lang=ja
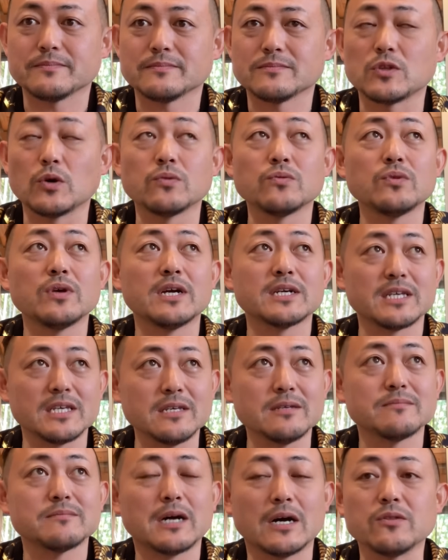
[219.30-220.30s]
どんど焼
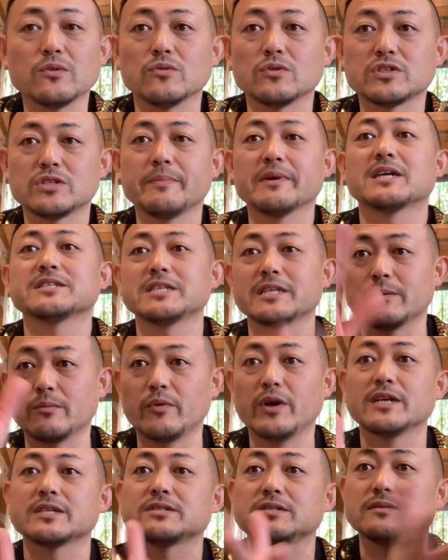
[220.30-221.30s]
きあの締め飾りを
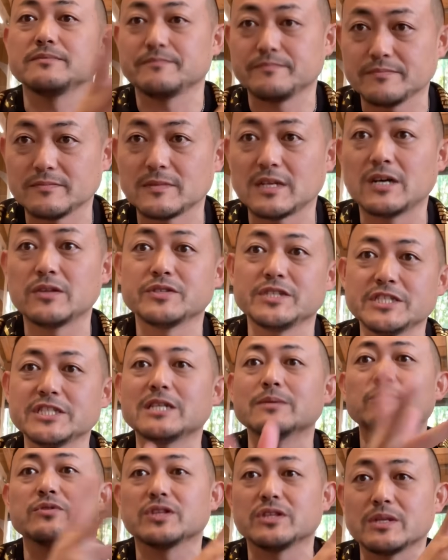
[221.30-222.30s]
燃やすあの神社
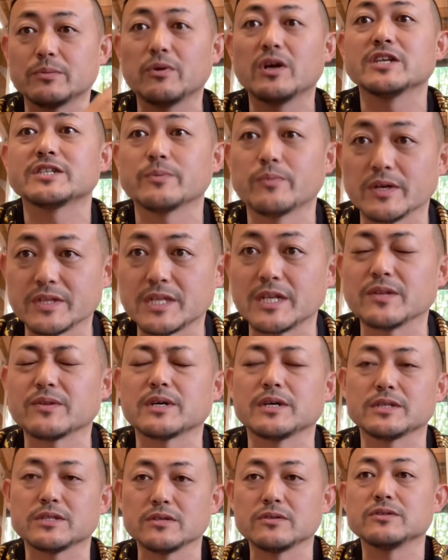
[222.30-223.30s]
に持ってって燃やしてもらったりと
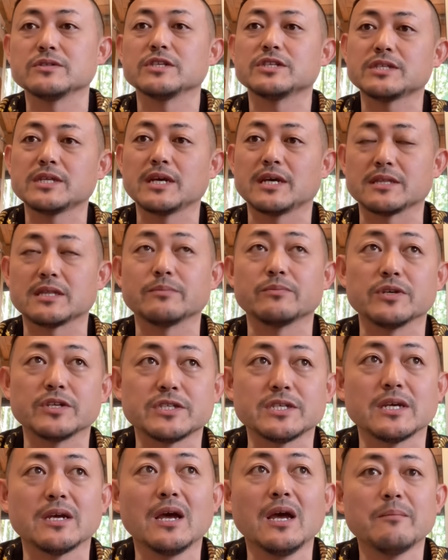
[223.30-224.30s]
かっていう風にしてやってもいい
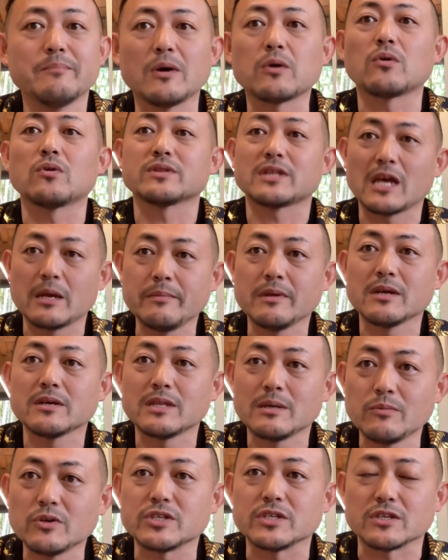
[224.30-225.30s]
し、まあ、このタイミング
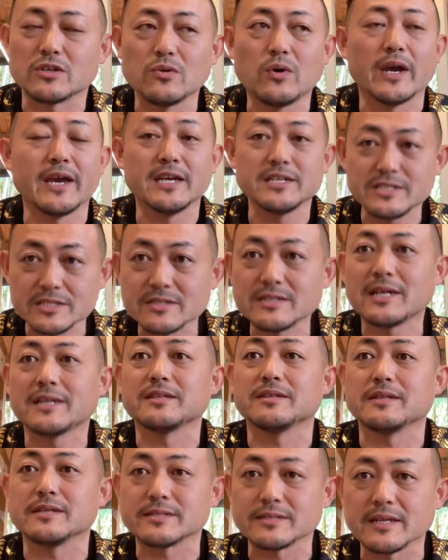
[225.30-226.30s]
でもし今日は平日なん
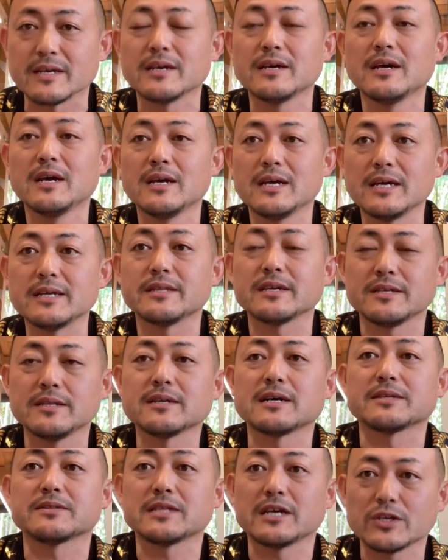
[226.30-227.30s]
でですね、えできな
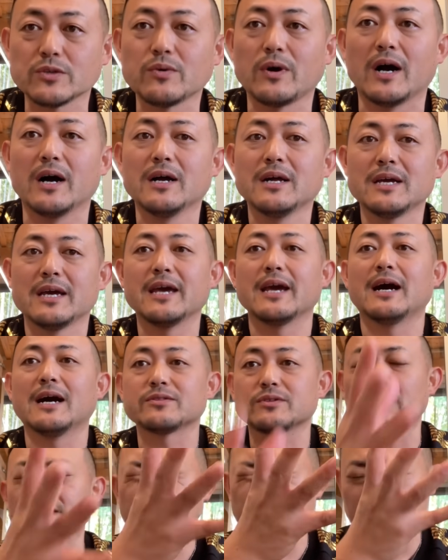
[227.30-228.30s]
かった人は、え
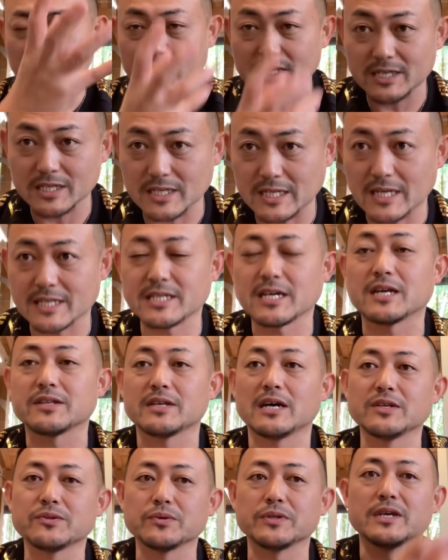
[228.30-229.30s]
後々ね、え下げ
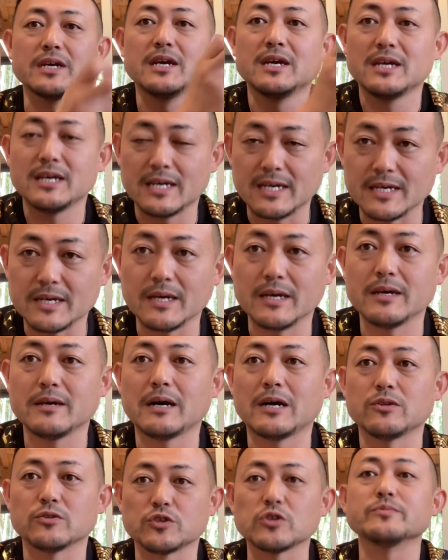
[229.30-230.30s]
た後に、え
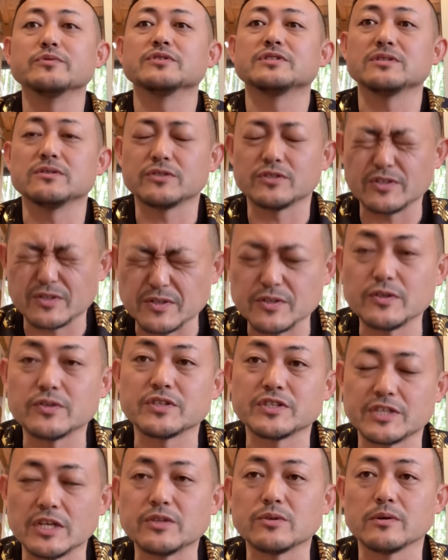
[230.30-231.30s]
あの処分するよう
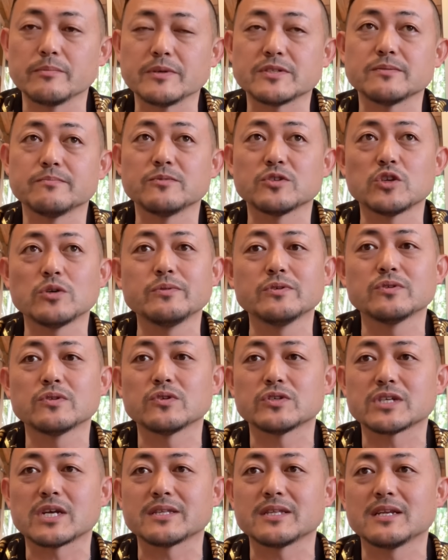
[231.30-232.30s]
にしていいと思います、まあ、処分の
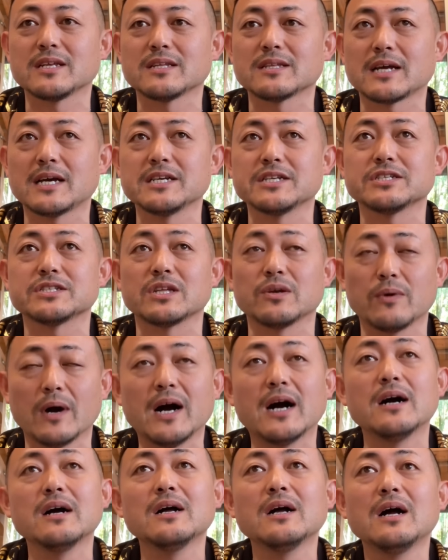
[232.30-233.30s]
仕方に対して
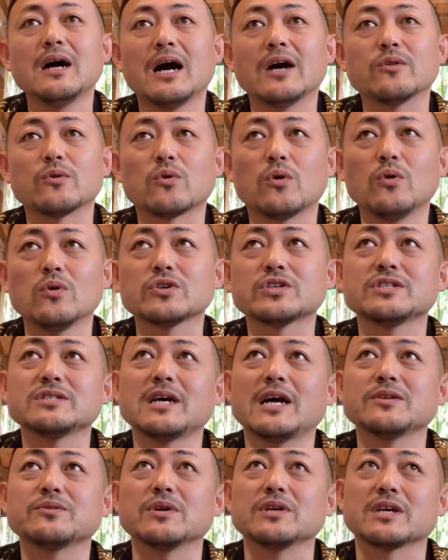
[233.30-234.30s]
はあのこうし
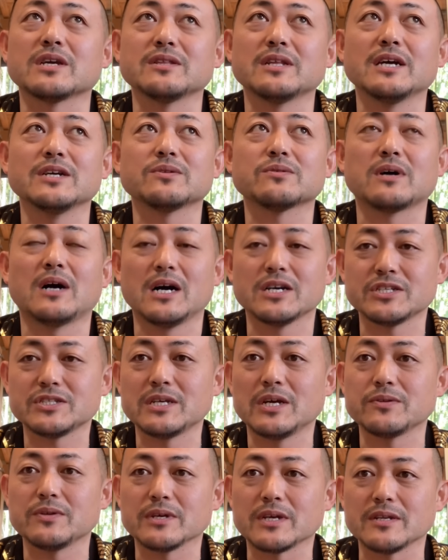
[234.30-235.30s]
ないといけないとかああし
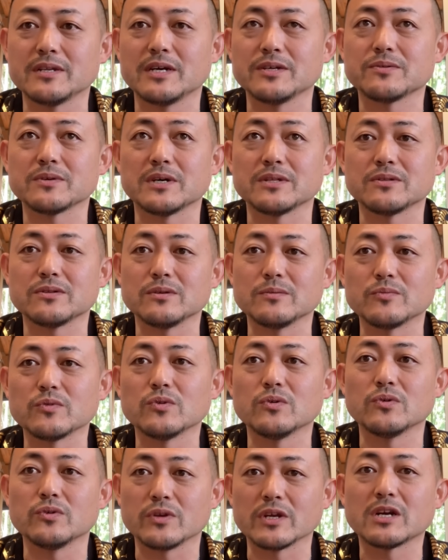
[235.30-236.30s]
ないといけないとかっていうも
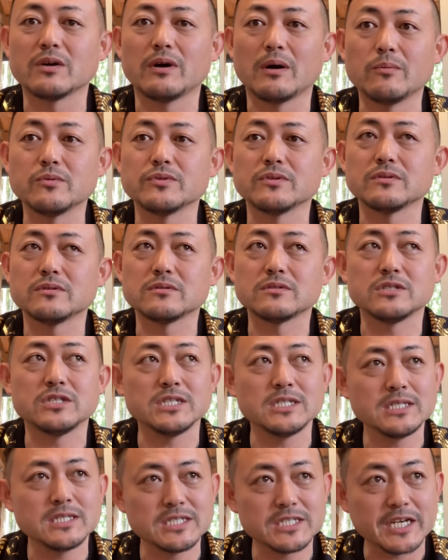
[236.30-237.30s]
のよりかは
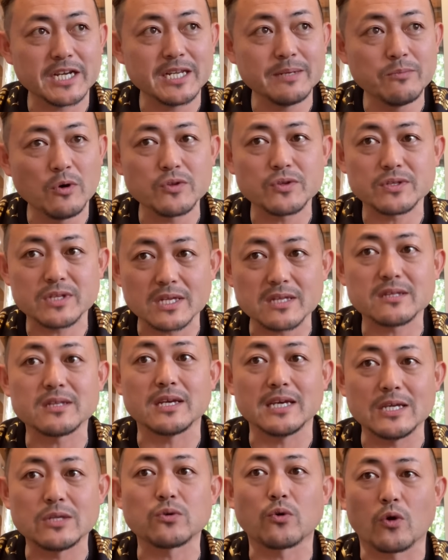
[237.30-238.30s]
神社に持ってって
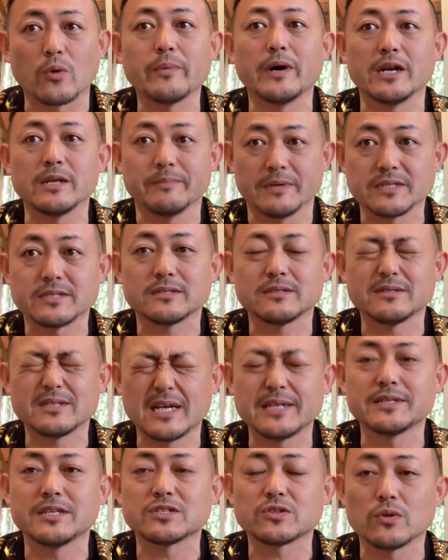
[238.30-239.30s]
いいところもあります
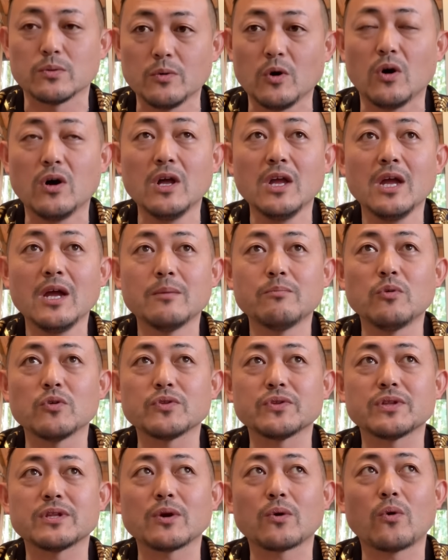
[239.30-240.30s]
なんですけども
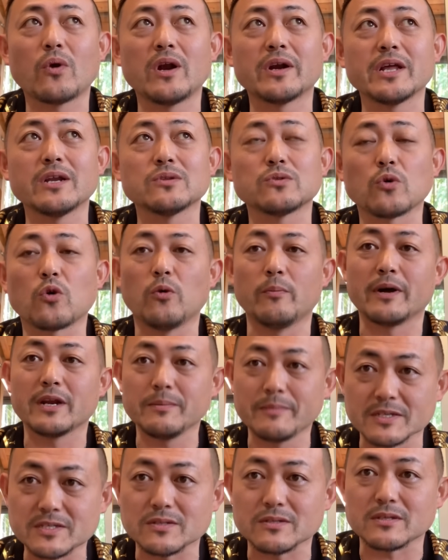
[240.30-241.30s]
持ってこられると困り
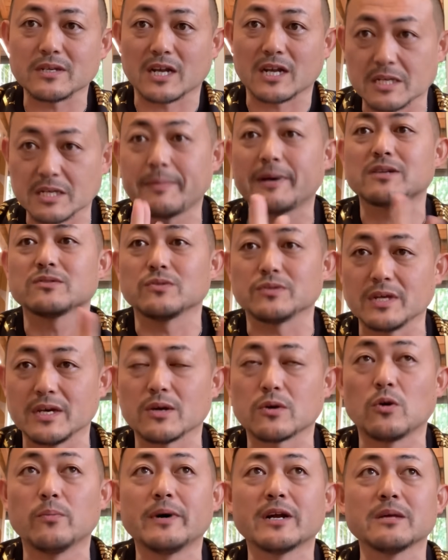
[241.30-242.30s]
ますってばるので
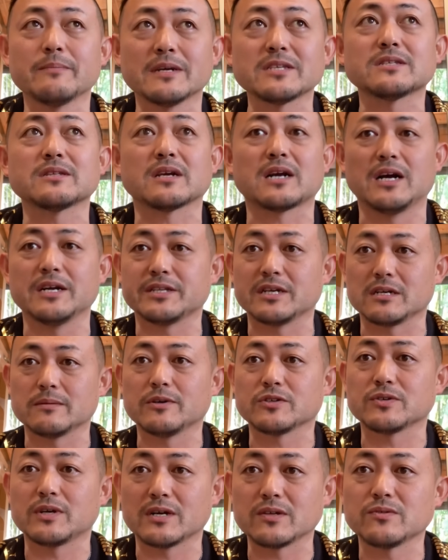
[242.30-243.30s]
困りますって書いてある
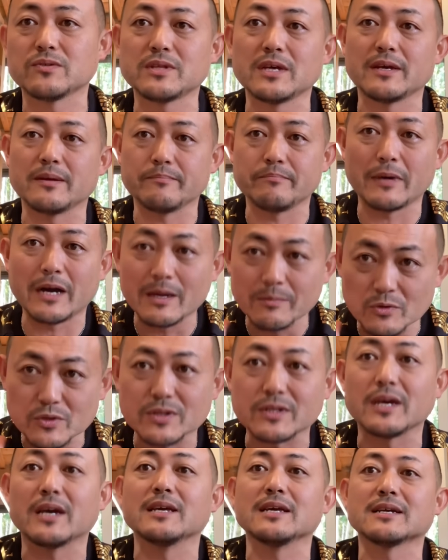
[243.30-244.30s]
場所あるので前もっ
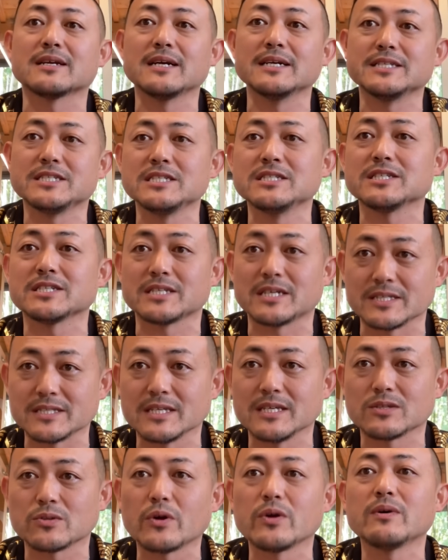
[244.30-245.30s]
て一回神社さん
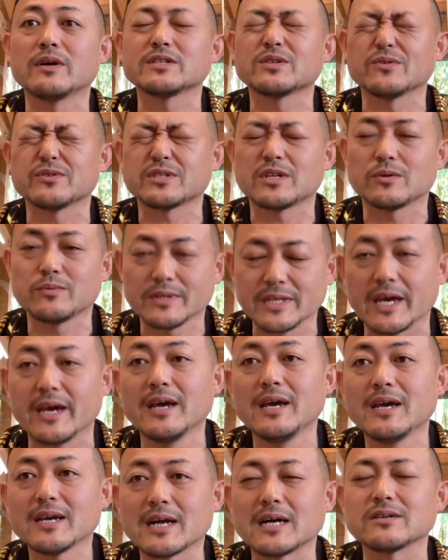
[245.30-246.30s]
に問い合わせをした上で
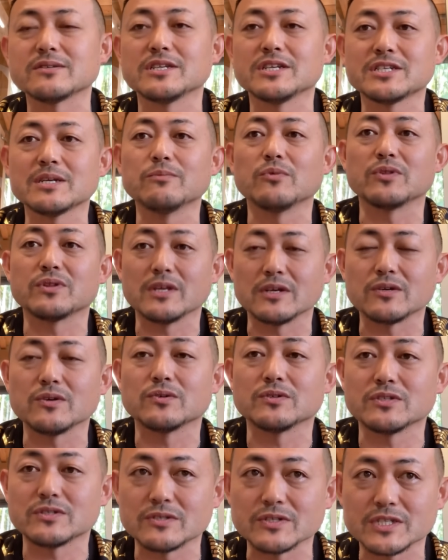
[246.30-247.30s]
確認して持っていくよう
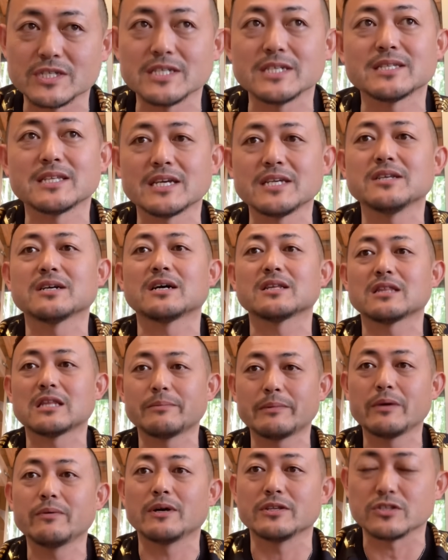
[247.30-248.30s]
にするしできなかった
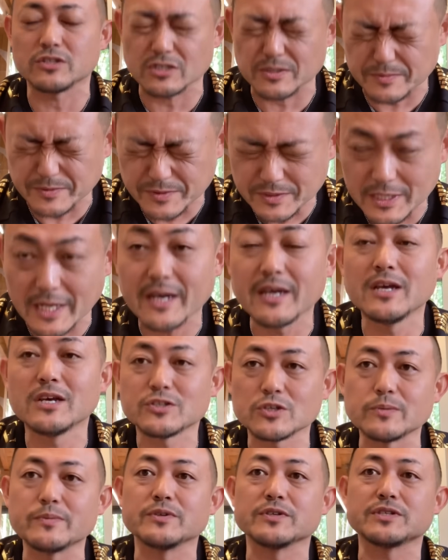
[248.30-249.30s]
場合は自分で
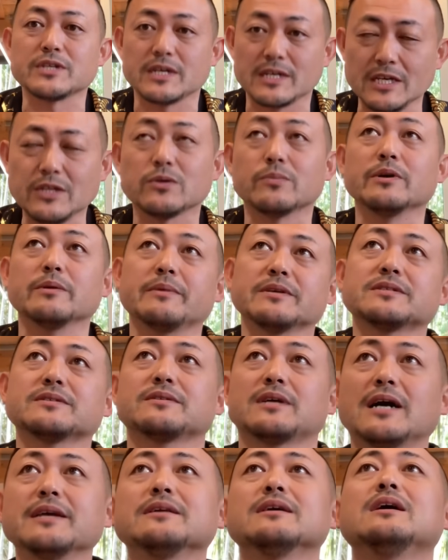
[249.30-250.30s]
処分していいと思います
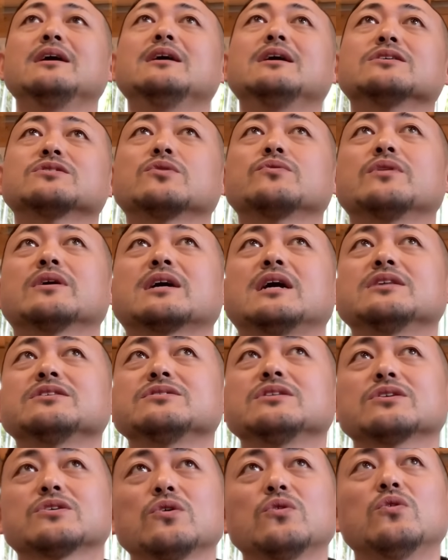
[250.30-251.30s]
はいそんな感じ
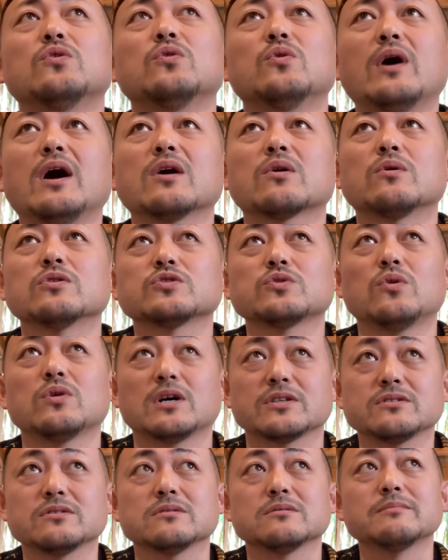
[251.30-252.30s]
で今日はは小正
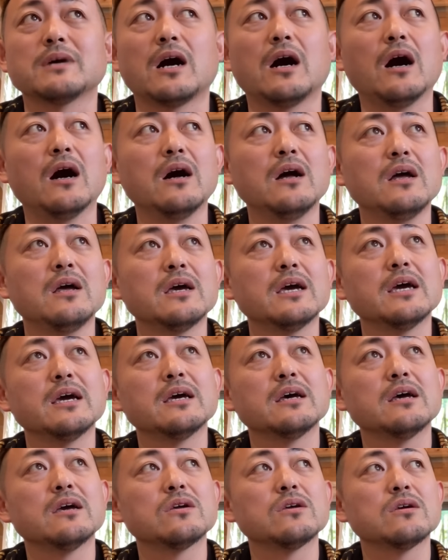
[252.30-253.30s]
月まあ
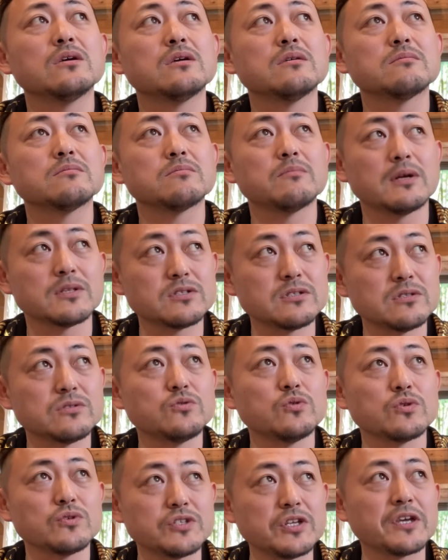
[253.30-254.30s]
えー、まあ
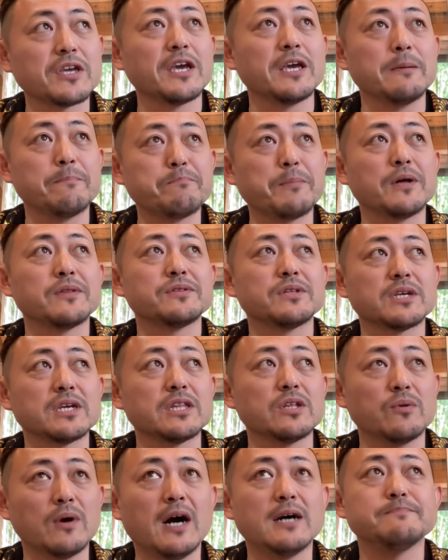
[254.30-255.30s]
俗世間一般的
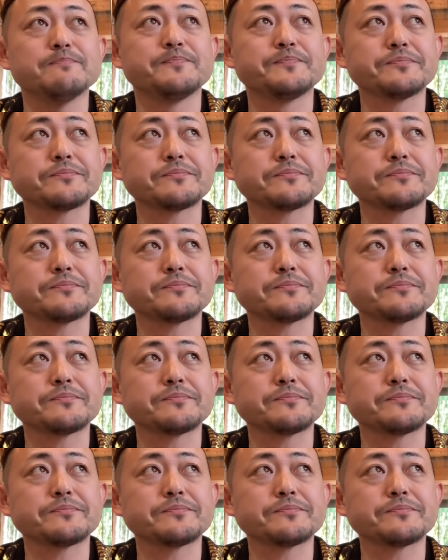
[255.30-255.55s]
には